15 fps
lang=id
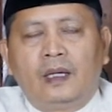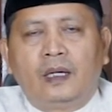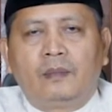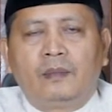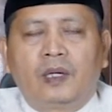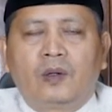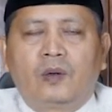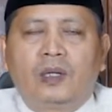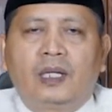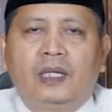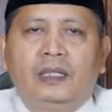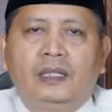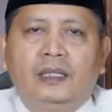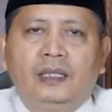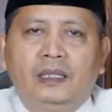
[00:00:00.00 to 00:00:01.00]
Makalah
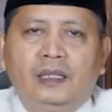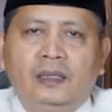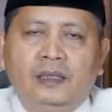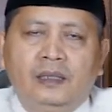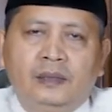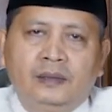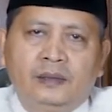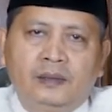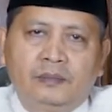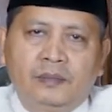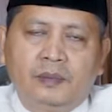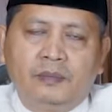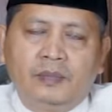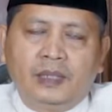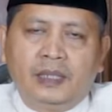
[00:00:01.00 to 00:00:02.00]
ini
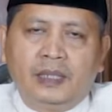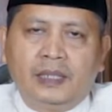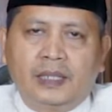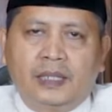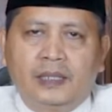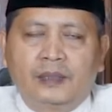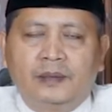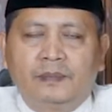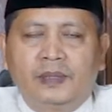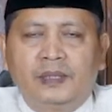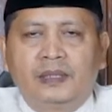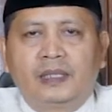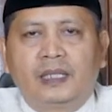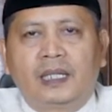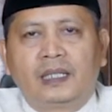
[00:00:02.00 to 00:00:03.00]
memberikan
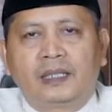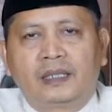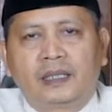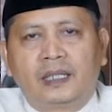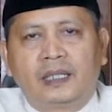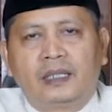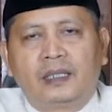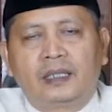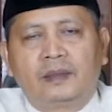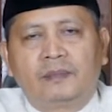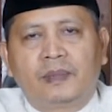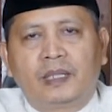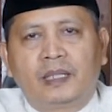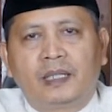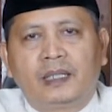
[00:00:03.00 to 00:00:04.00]
penjelasan
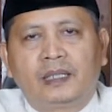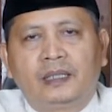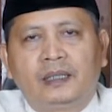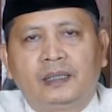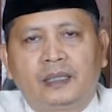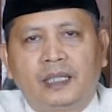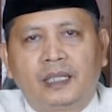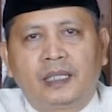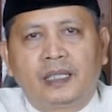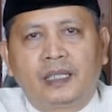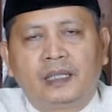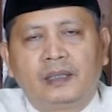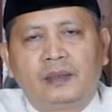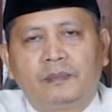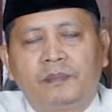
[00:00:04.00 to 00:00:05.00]
kepada
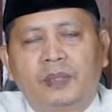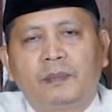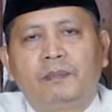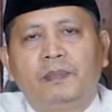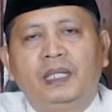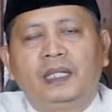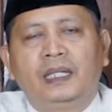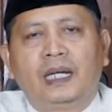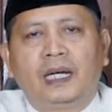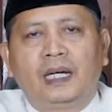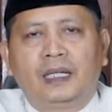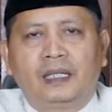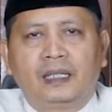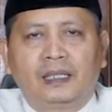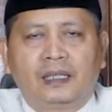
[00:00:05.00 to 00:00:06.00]
kita
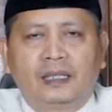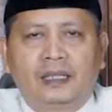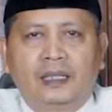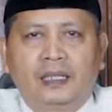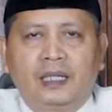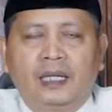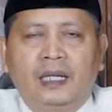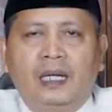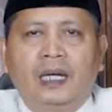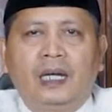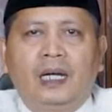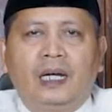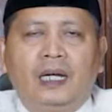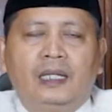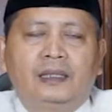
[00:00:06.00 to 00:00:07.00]
perbedaan
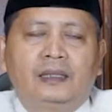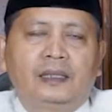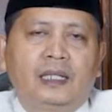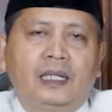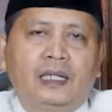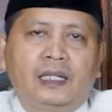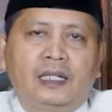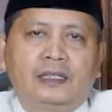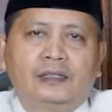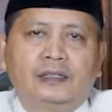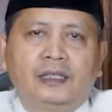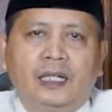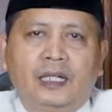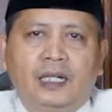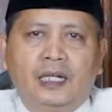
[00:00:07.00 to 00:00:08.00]
antara
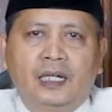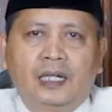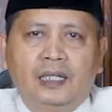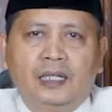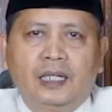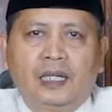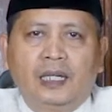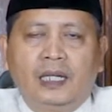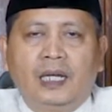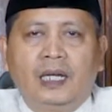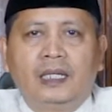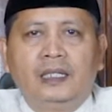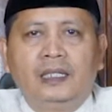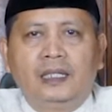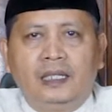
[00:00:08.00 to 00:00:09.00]
cahaya
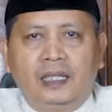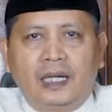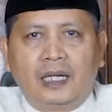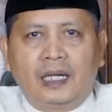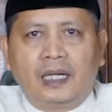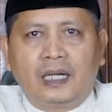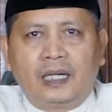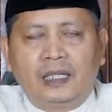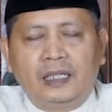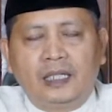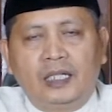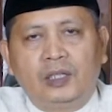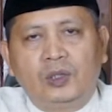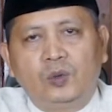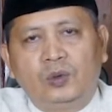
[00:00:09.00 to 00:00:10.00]
lahiriah ya,
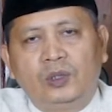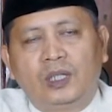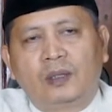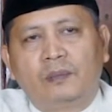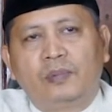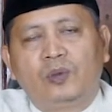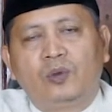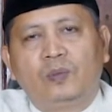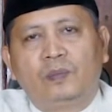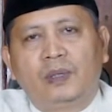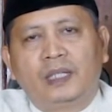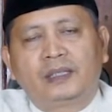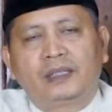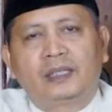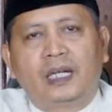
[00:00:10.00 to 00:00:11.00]
yaitu yang
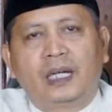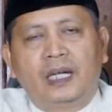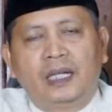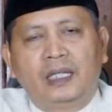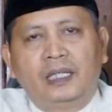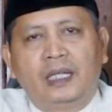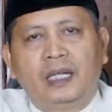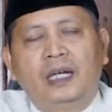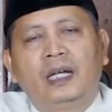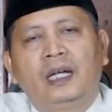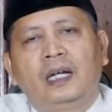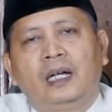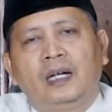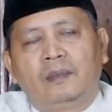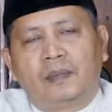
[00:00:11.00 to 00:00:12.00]
berupa cahaya
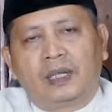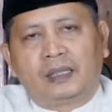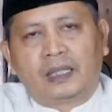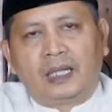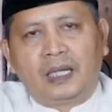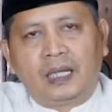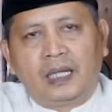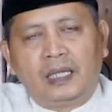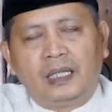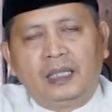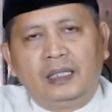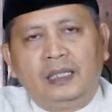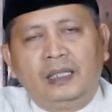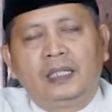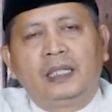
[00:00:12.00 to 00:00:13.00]

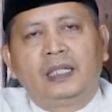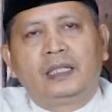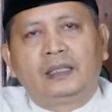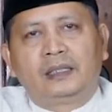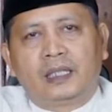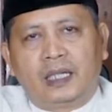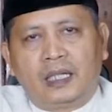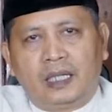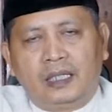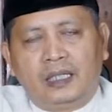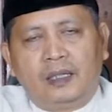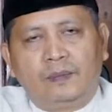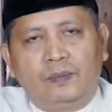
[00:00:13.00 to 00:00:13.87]
matahari, cahaya